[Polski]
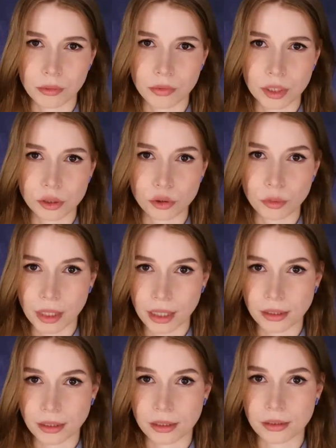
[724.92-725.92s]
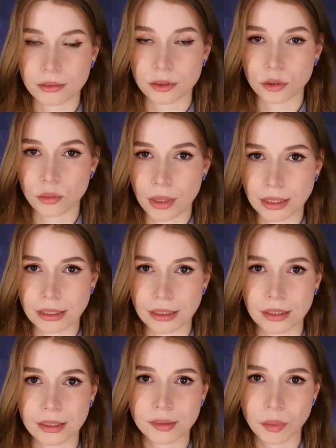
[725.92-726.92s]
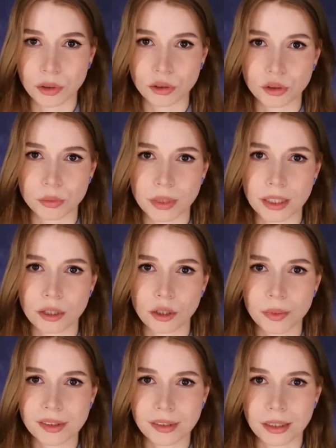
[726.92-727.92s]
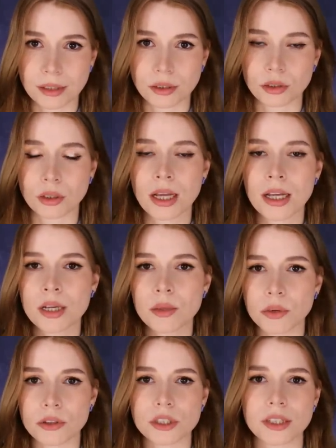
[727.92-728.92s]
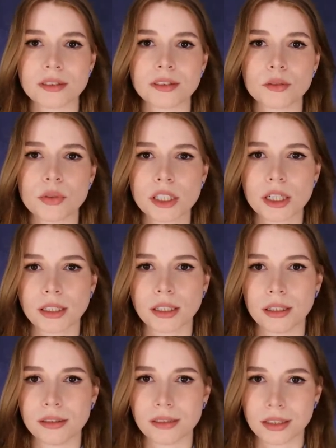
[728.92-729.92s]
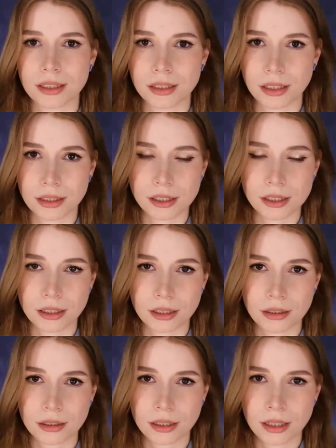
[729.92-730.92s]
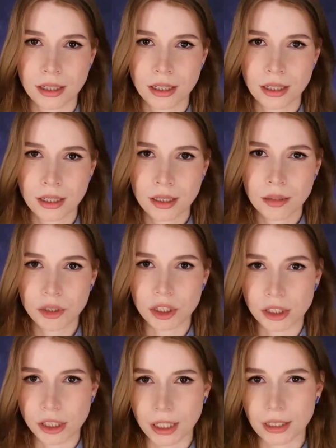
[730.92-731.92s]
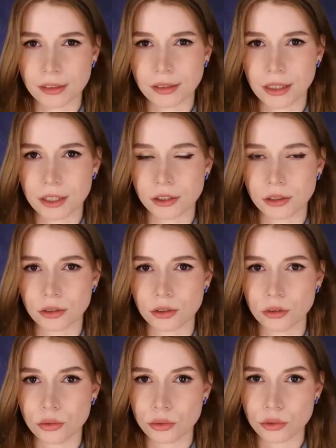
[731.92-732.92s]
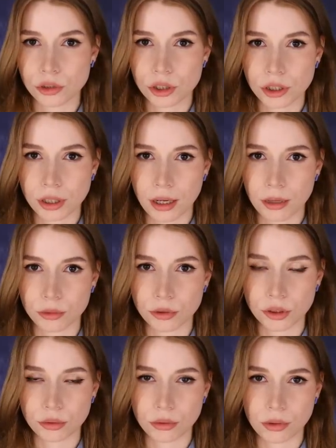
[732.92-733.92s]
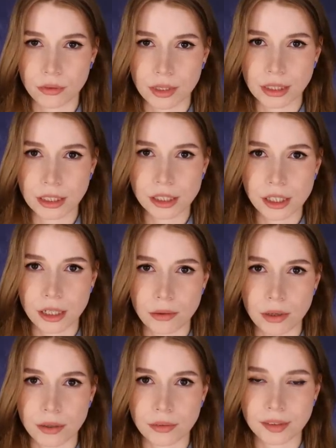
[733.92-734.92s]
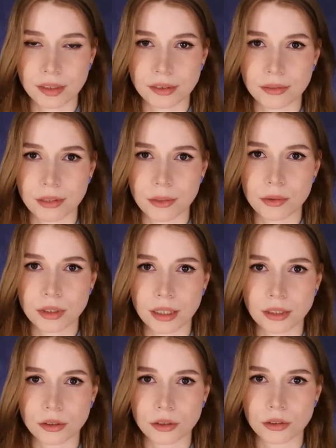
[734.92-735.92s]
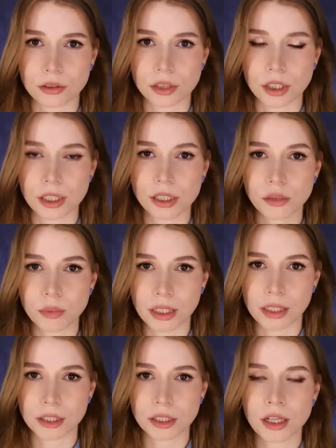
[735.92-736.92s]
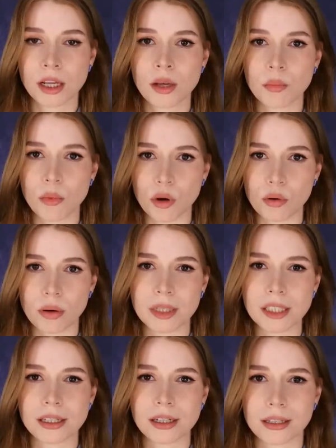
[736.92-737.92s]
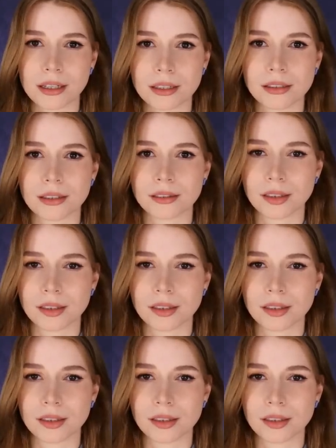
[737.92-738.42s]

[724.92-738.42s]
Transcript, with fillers: również ubrana w dokładnie taki sposób, jaki opisano podczas zgłaszania jej zaginięcia. Przy ciele znaleziono nóż, a usytuowanie ciała wskazywało na to, że śmierć mogła mieć charakter